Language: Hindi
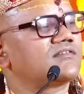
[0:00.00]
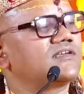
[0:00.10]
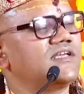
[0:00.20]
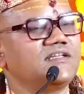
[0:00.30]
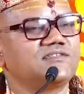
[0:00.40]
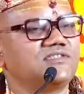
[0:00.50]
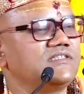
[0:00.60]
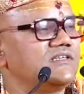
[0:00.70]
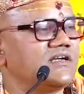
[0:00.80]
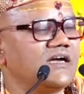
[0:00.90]
कीर्ति
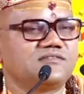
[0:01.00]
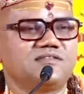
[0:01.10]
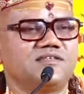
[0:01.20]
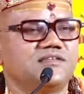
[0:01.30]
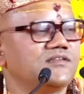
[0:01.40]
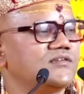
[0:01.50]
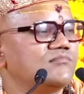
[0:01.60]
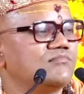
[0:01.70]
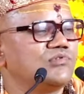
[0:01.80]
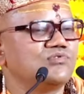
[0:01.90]
गति
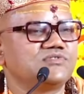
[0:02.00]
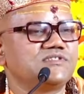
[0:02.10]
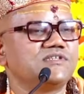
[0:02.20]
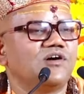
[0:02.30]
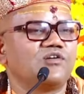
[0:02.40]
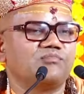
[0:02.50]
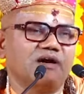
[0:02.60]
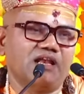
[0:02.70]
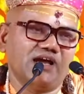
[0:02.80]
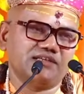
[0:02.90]
भूति और
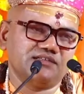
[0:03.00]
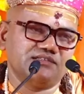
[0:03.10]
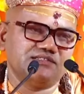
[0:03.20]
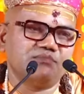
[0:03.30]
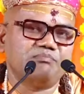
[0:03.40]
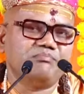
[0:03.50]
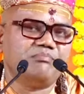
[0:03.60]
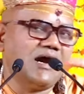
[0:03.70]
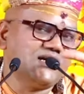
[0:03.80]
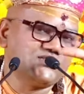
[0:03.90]
भलाई ये
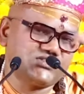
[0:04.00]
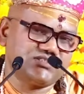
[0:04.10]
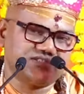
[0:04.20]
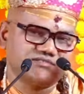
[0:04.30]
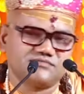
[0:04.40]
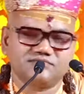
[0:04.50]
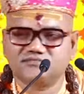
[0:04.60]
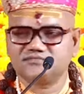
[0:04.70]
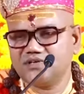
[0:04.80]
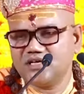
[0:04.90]
पांच
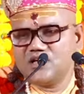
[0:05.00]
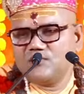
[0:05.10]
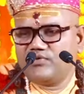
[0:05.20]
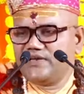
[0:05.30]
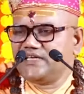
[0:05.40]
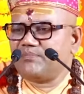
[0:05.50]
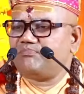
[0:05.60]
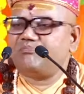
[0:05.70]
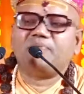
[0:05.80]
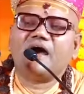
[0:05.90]
बोले ये
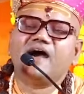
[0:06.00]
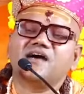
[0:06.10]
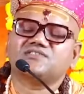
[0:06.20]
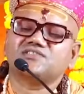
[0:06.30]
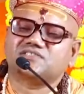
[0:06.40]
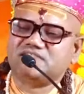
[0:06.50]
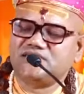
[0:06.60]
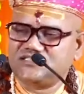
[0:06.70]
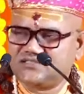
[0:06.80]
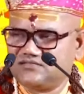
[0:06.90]
पांच
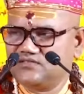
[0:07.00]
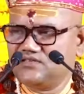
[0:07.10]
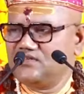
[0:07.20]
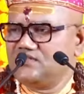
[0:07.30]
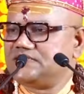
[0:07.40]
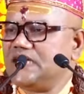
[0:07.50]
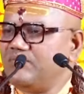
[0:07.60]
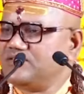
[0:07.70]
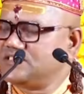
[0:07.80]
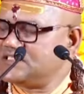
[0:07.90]
चीज
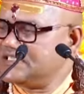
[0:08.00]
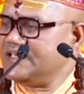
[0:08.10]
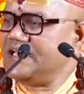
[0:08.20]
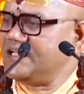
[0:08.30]
जब जिसने